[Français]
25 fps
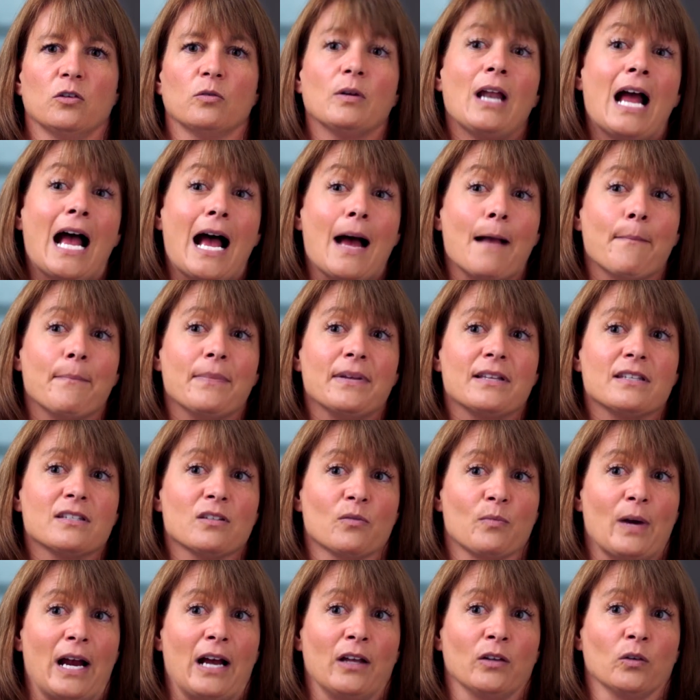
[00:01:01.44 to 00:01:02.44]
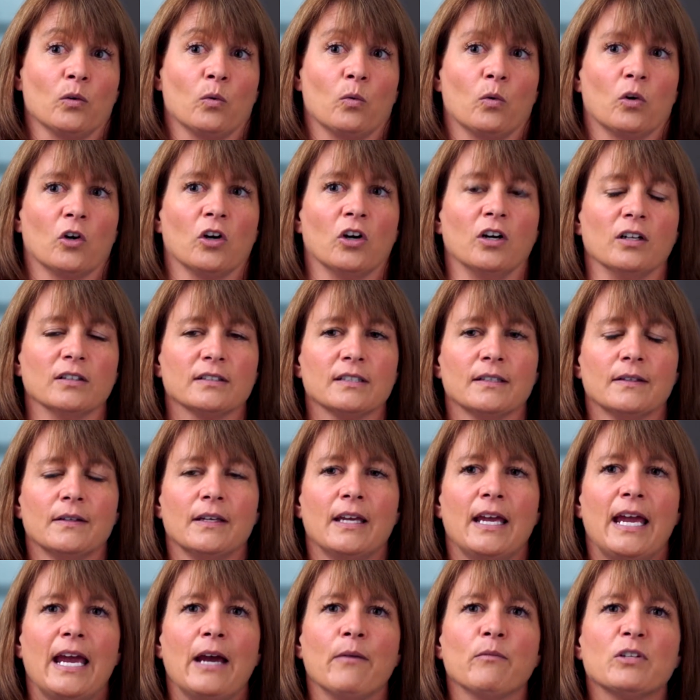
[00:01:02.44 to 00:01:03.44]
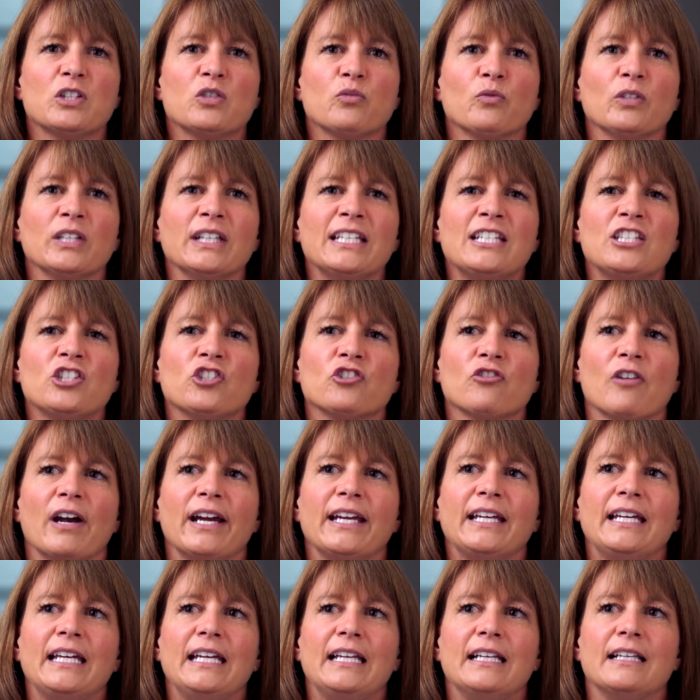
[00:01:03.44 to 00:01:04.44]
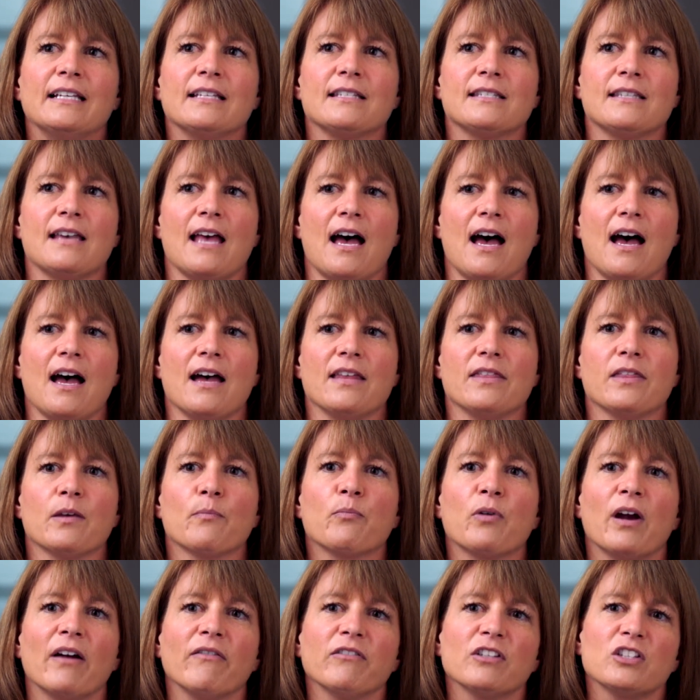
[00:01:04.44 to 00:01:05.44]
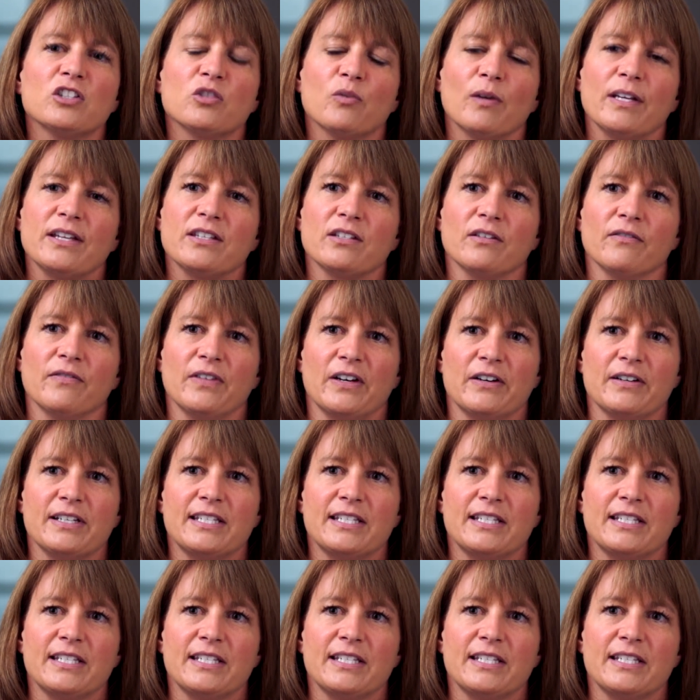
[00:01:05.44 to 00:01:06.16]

Ça arrive partout dans le monde. Et ce qui est frappant, c'est que les taux de prévalence sont très